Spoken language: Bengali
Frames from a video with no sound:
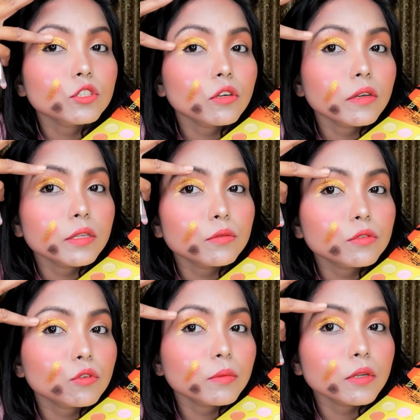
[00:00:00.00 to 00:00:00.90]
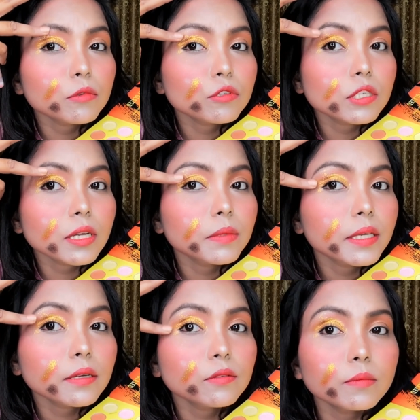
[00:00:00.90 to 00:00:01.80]
যখন ইউজ করবেন অবশ্যই
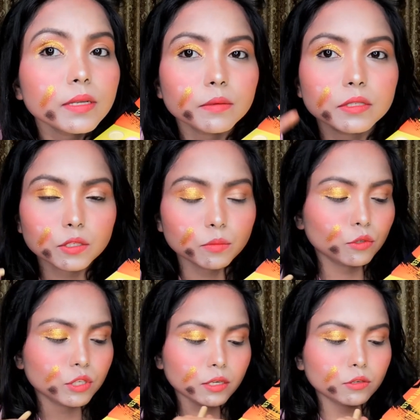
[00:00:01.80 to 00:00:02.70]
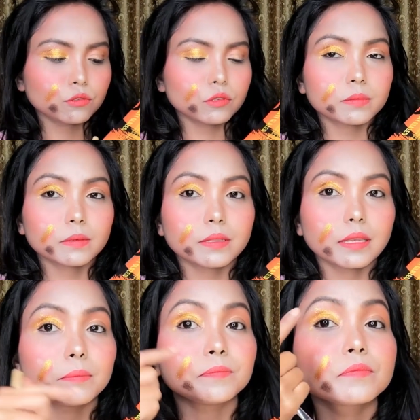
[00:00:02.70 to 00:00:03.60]
সাবধানে করবেন আমি জাস্ট বোঝানোর জন্য এভাবে দিলাম